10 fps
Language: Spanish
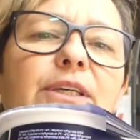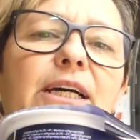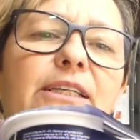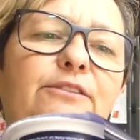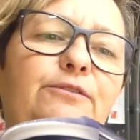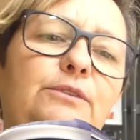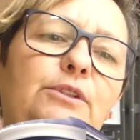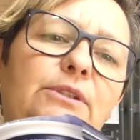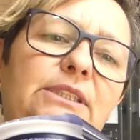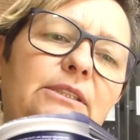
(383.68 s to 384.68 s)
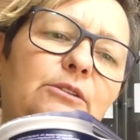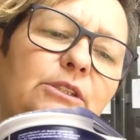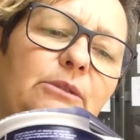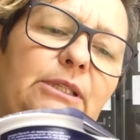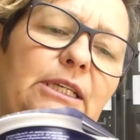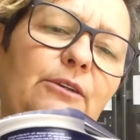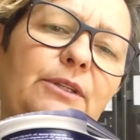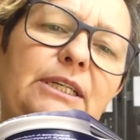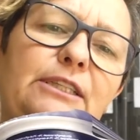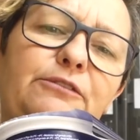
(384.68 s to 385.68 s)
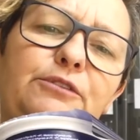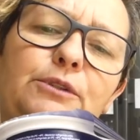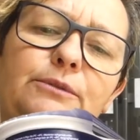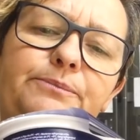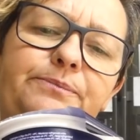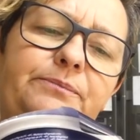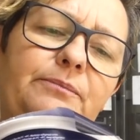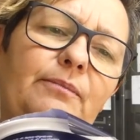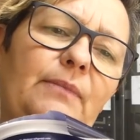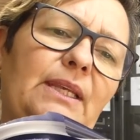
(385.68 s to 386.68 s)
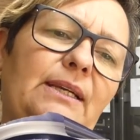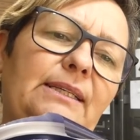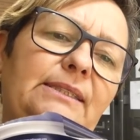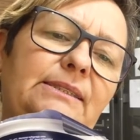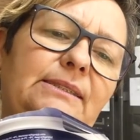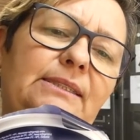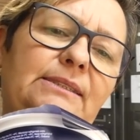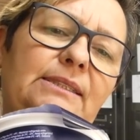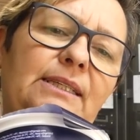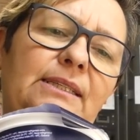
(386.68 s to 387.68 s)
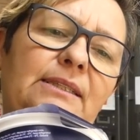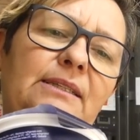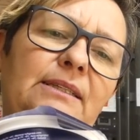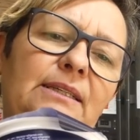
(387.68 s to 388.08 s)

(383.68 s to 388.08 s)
Carrefour. No, este no es del mercado de Carrefour. Este es de